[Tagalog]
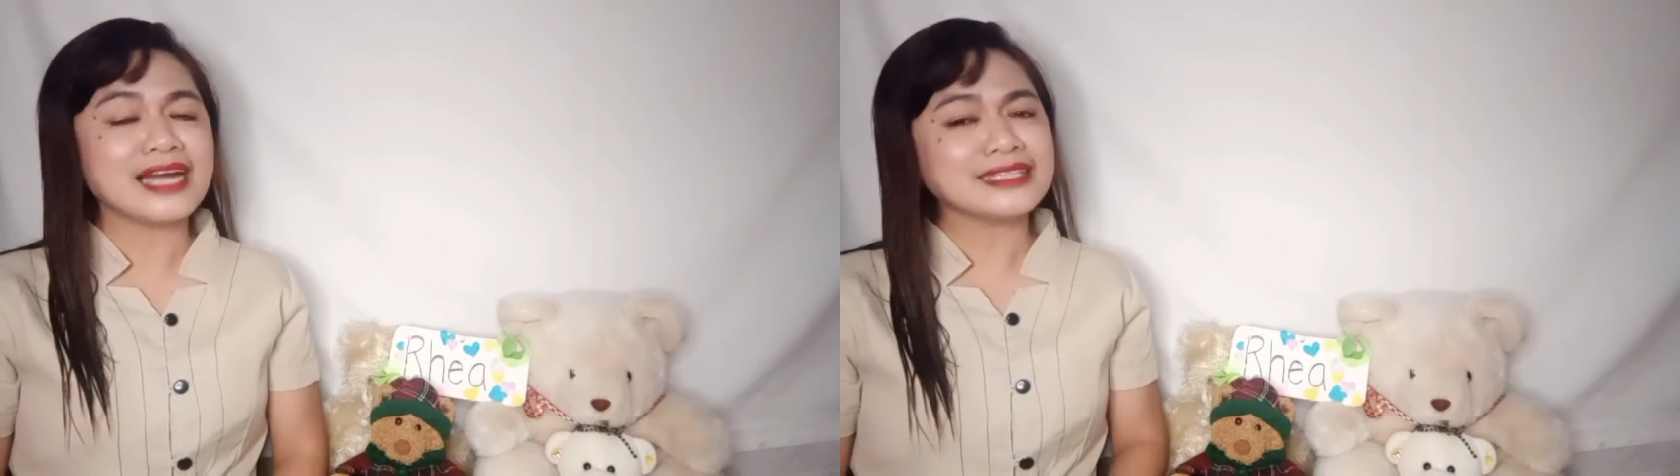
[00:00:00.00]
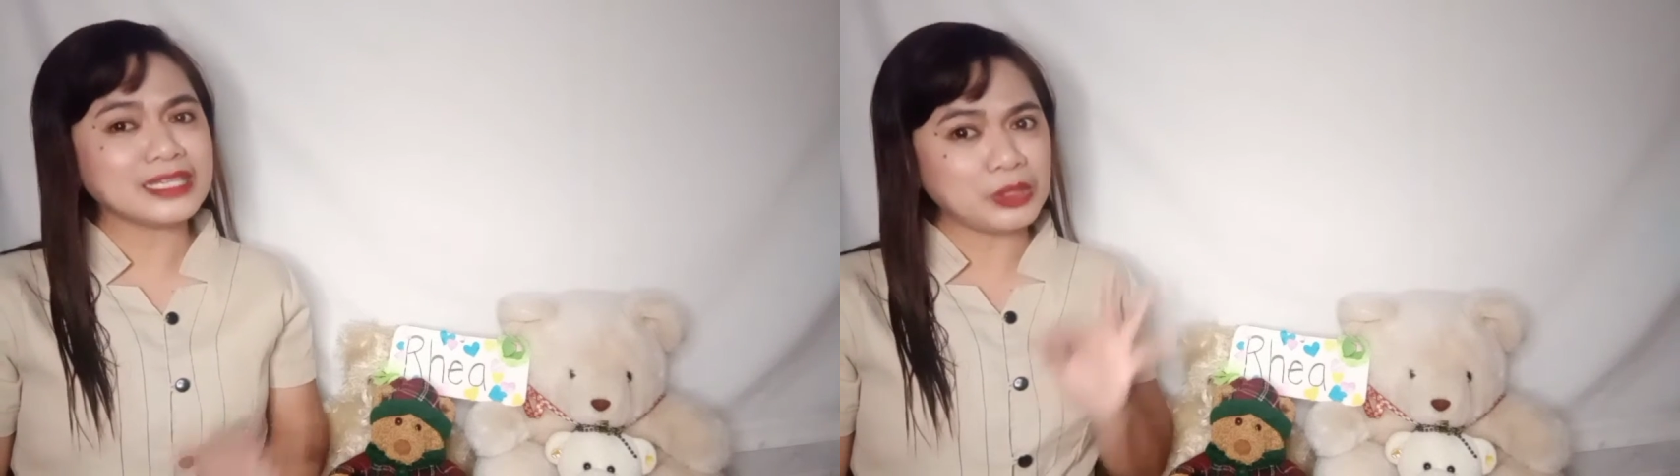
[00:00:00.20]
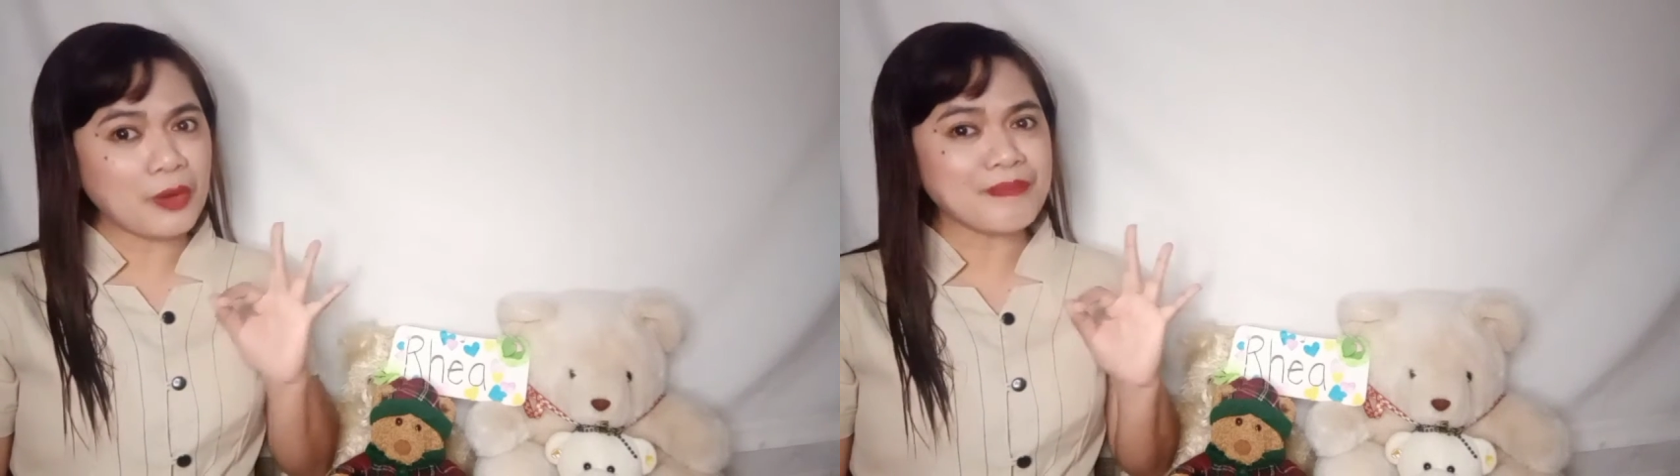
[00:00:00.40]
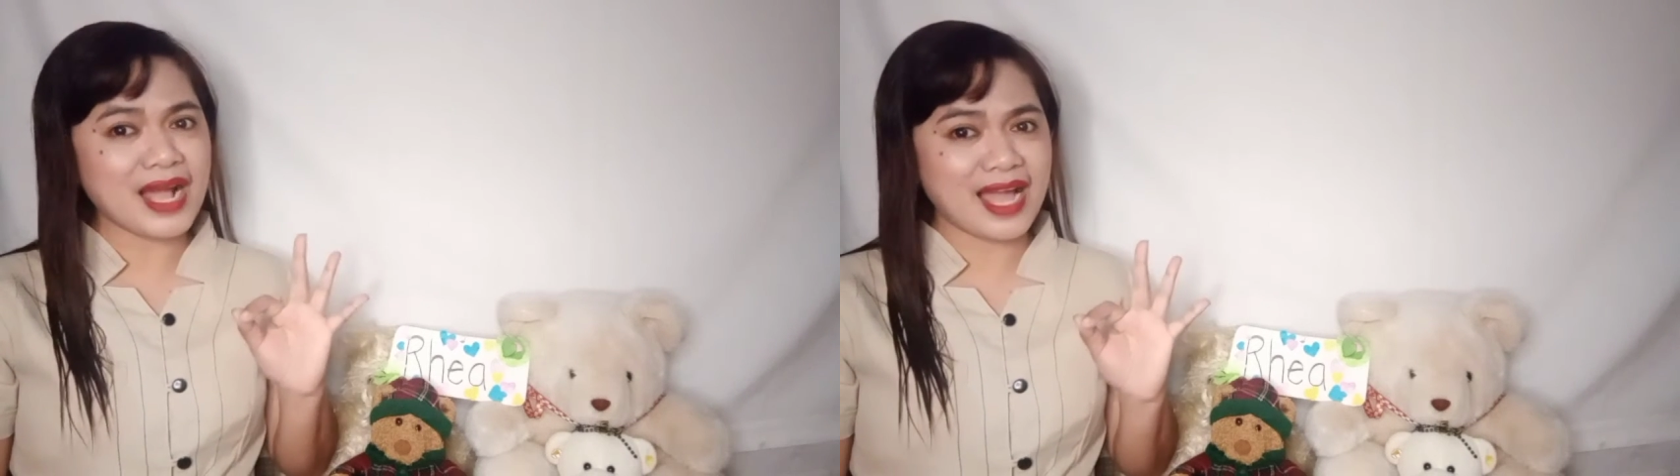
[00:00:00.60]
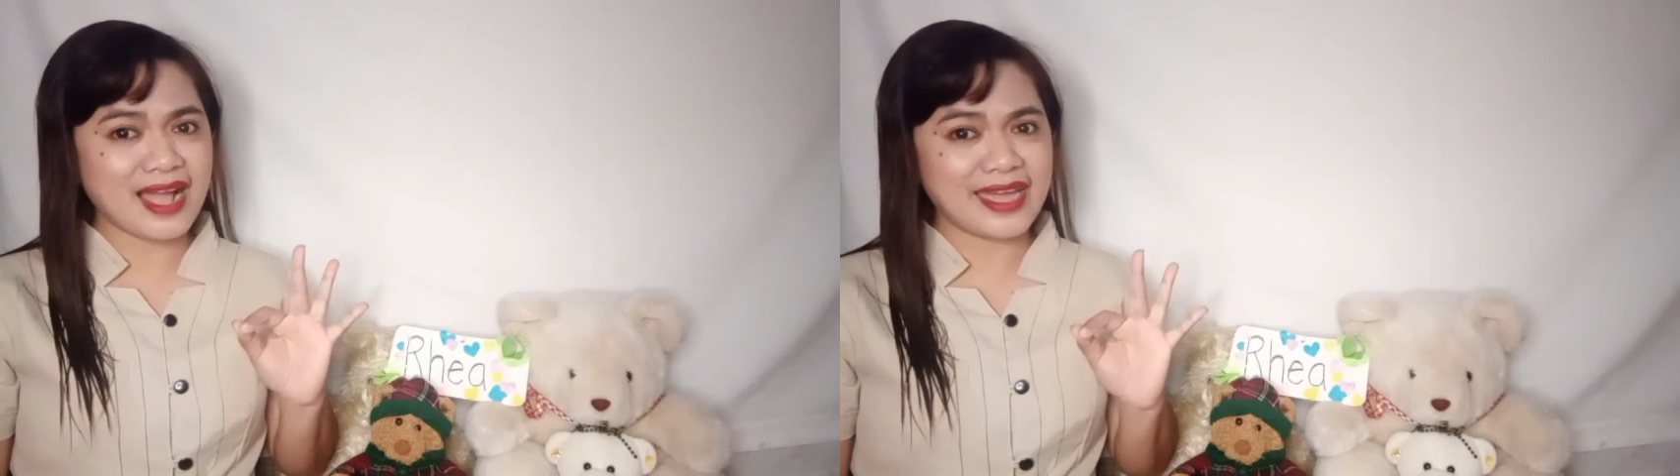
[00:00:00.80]
Ang tatlong
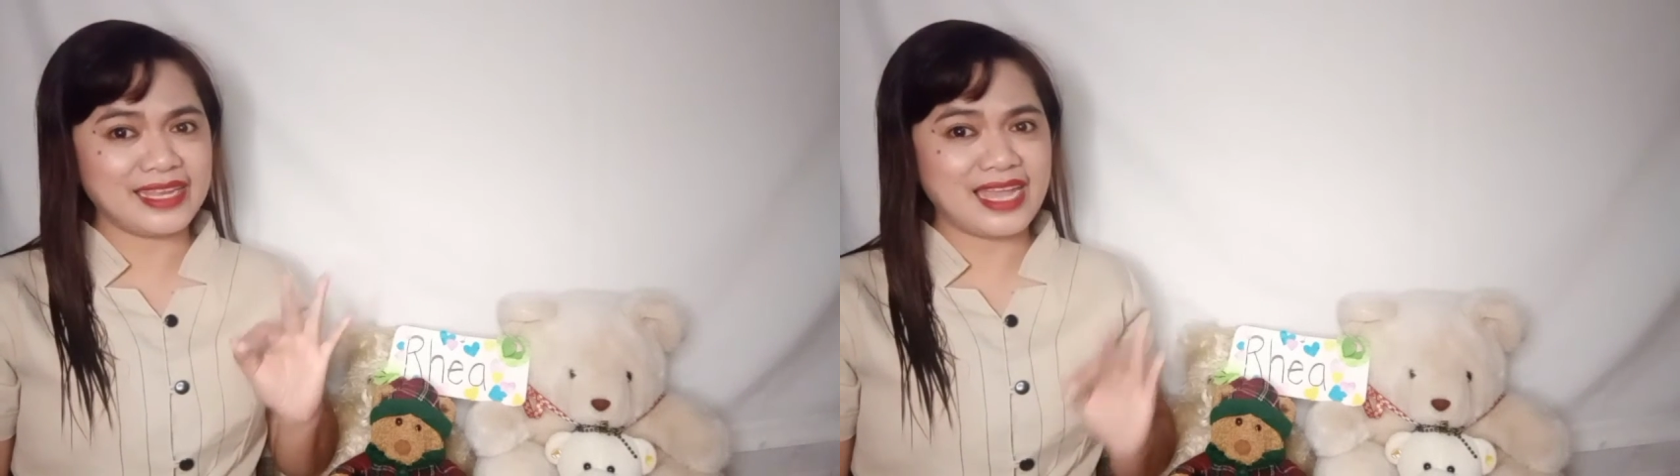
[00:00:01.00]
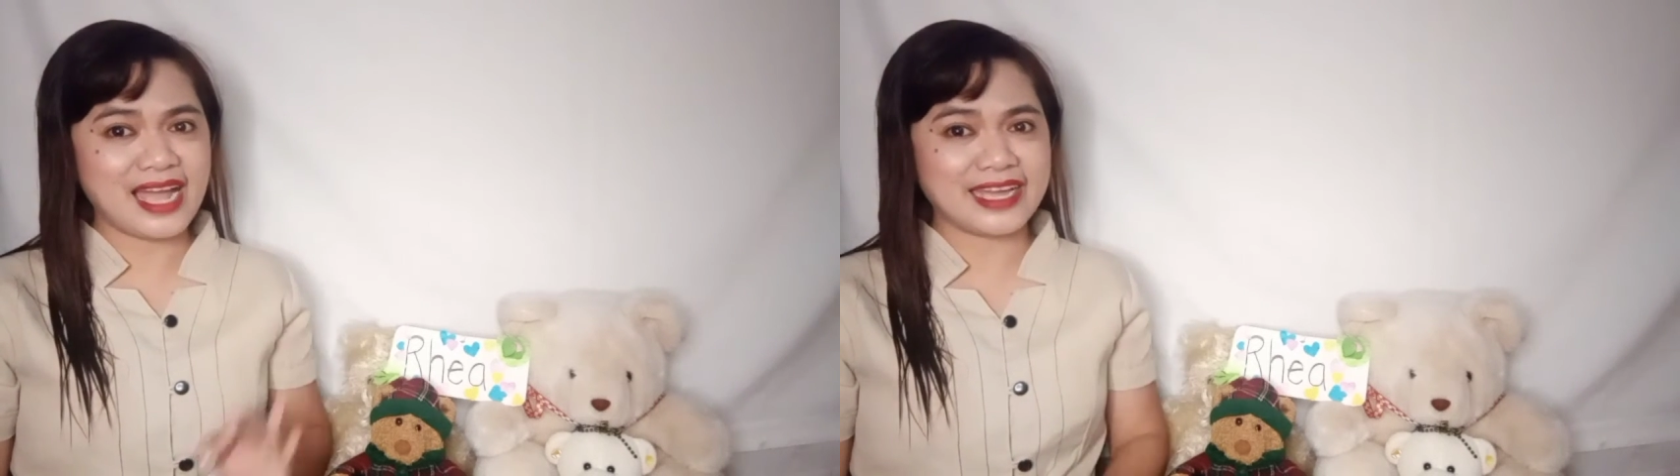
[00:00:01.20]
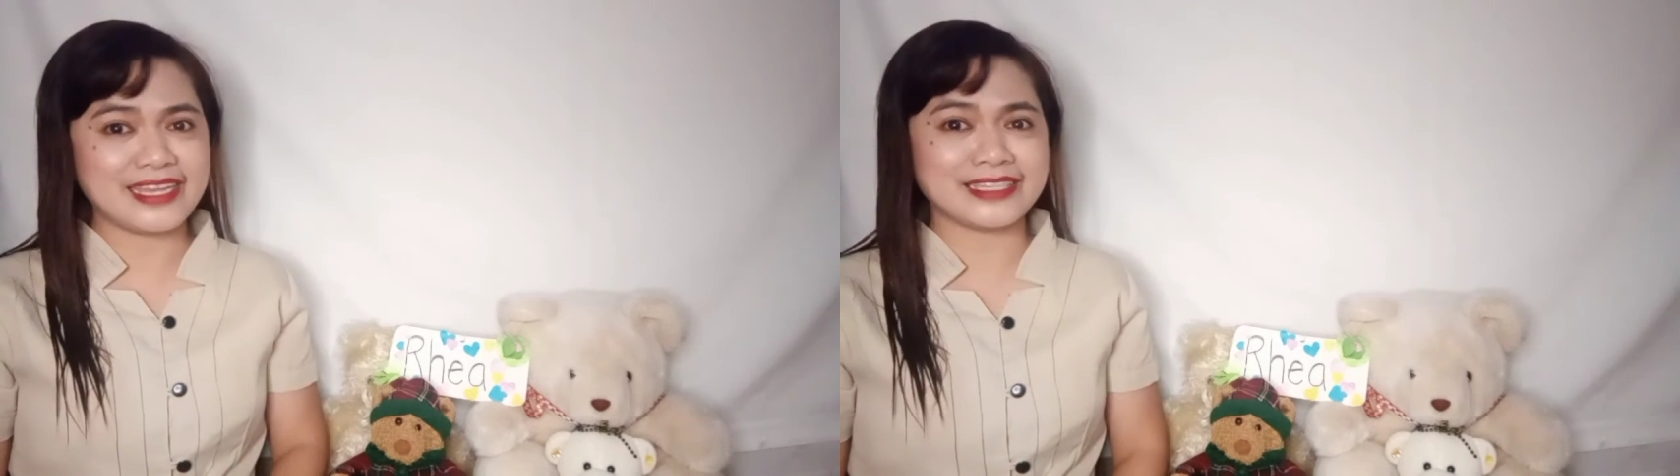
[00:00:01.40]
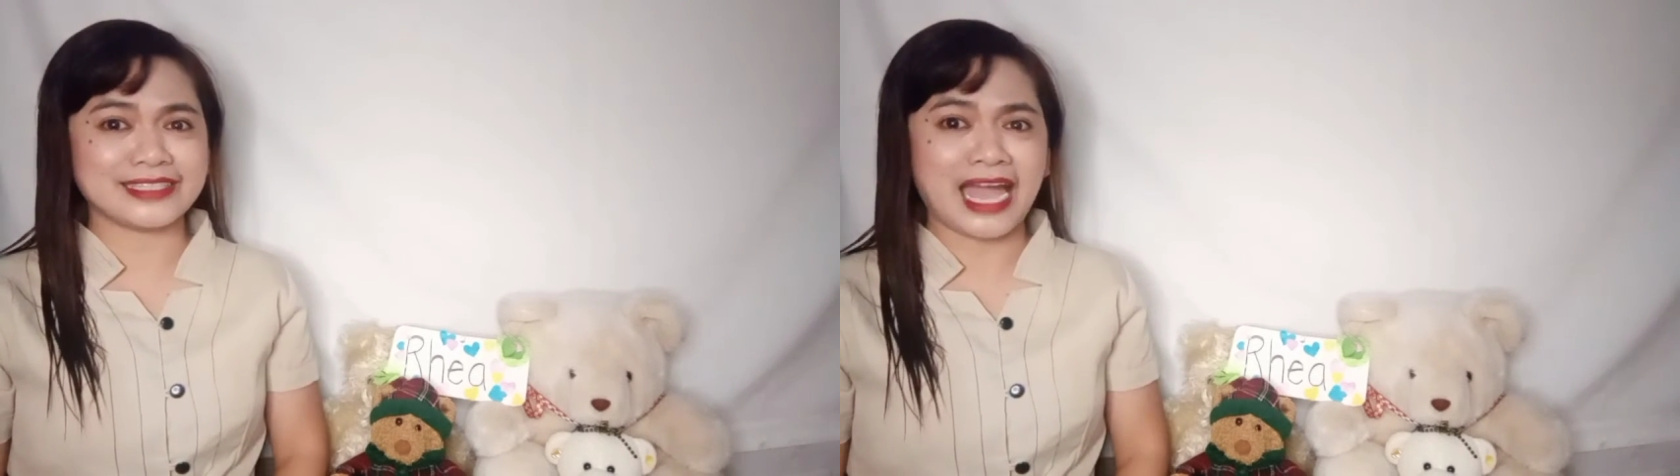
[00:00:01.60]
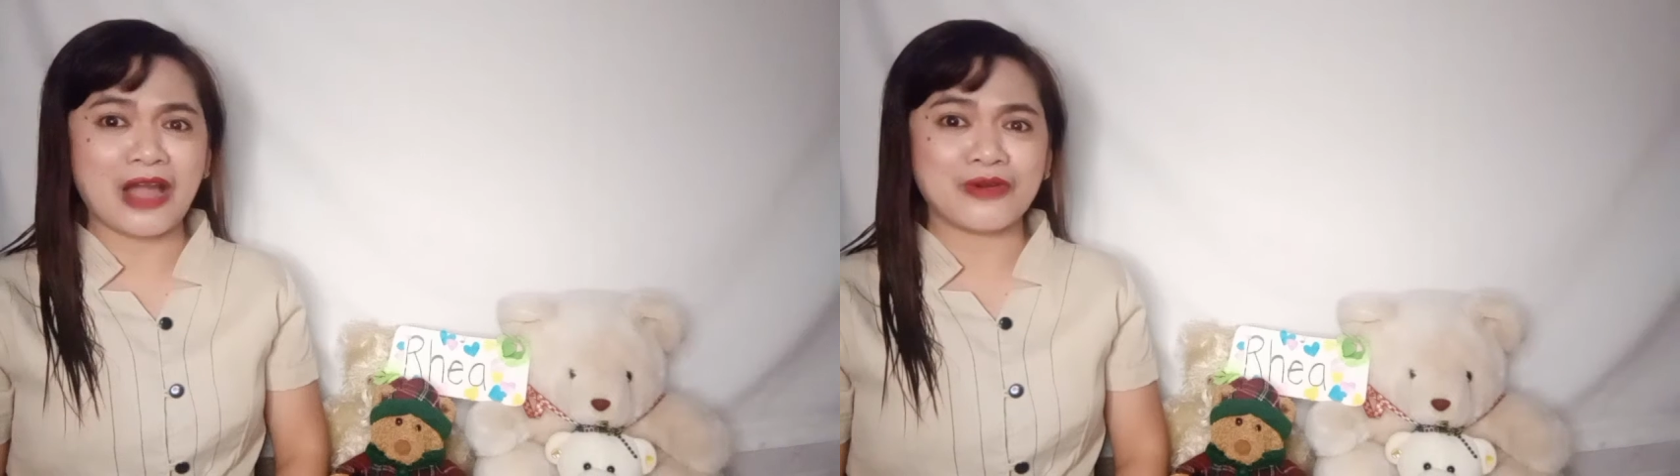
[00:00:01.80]
pangangailangan ng
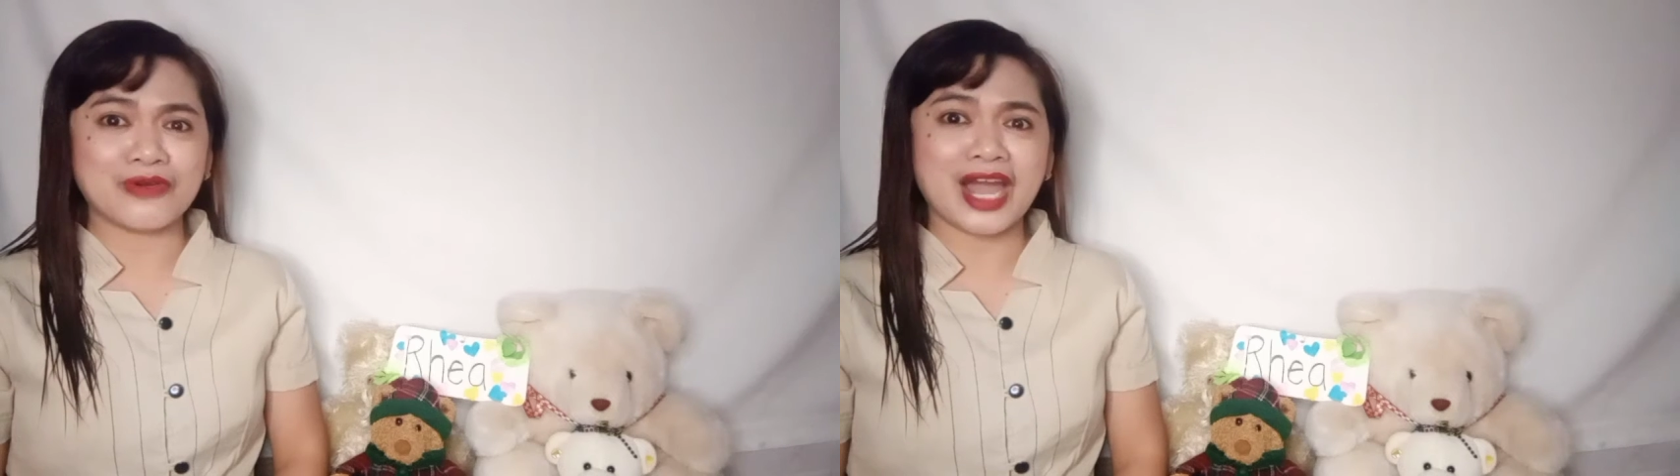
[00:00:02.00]
tao